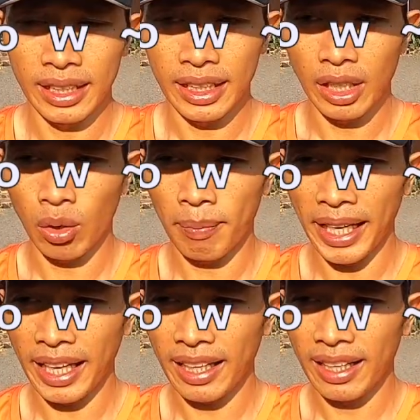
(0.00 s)
1 กิโลเม
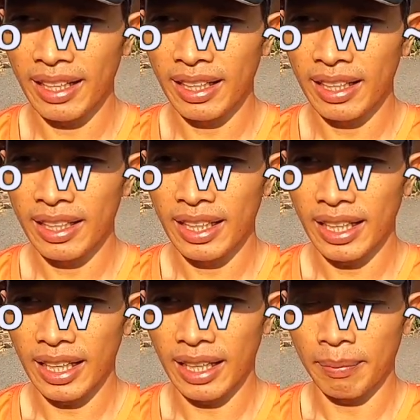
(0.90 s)
ตร
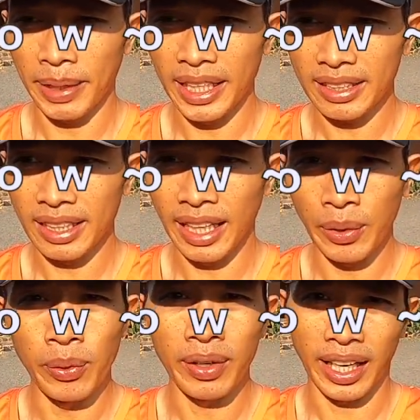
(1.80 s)
เพสเร็
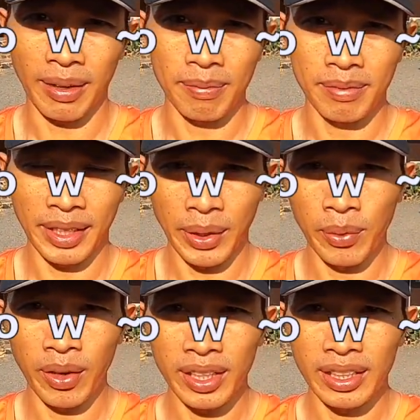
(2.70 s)
วนะครับเร็ว
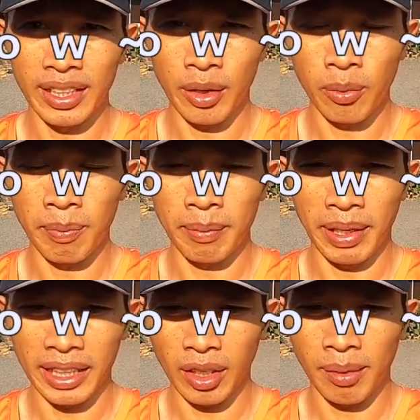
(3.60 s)
ก็คือเร็วเป็น
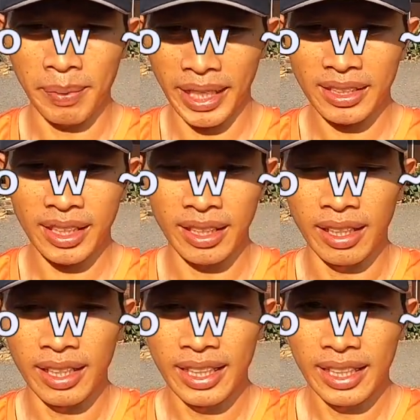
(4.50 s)
มาราธอนเพสเช่น
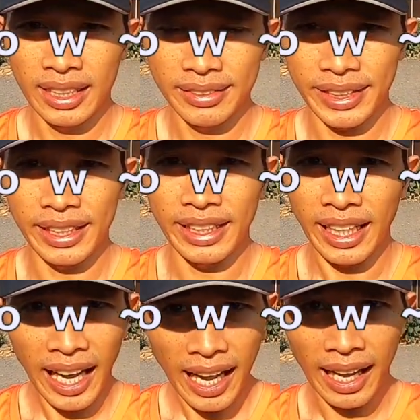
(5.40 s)

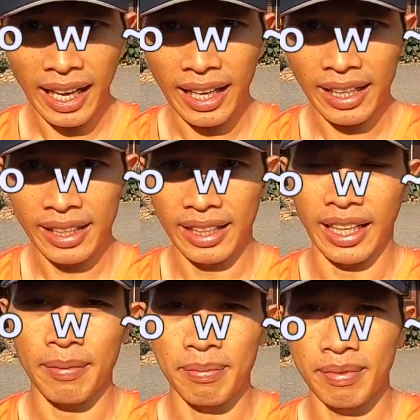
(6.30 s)
415 นะ
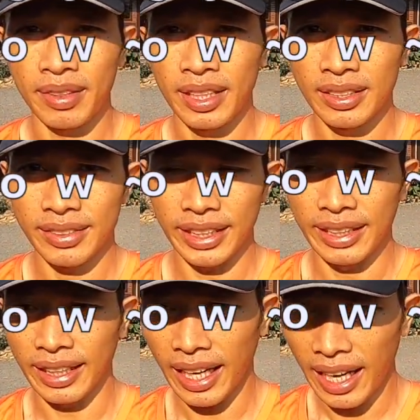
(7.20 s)
ครับ
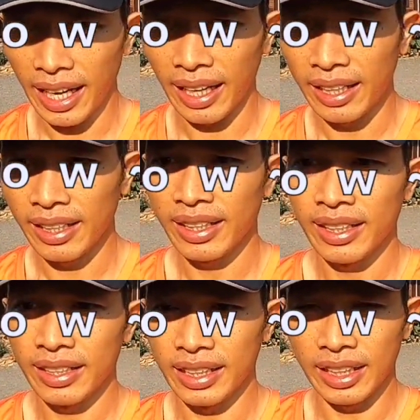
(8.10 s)
415
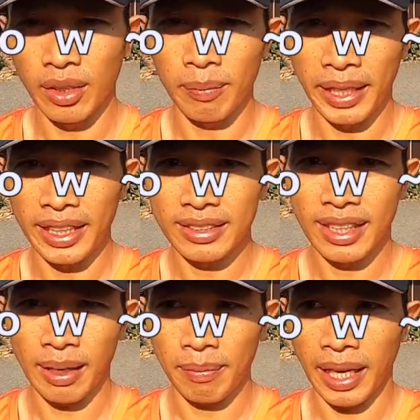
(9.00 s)
1กิโลเมตรส
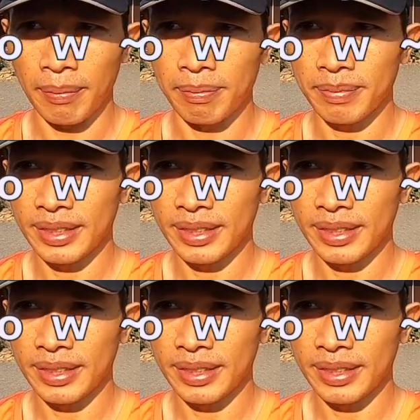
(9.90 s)
ลับกับ